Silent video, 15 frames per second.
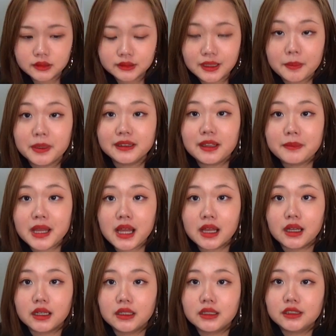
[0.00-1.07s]
たまた
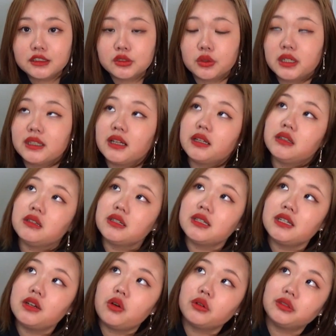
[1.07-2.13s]
まそれなりに
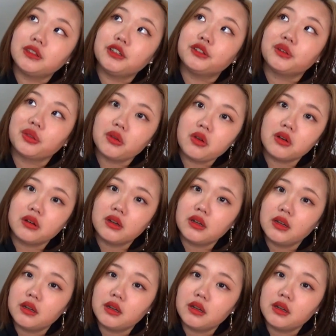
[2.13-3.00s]
器用っていうのと、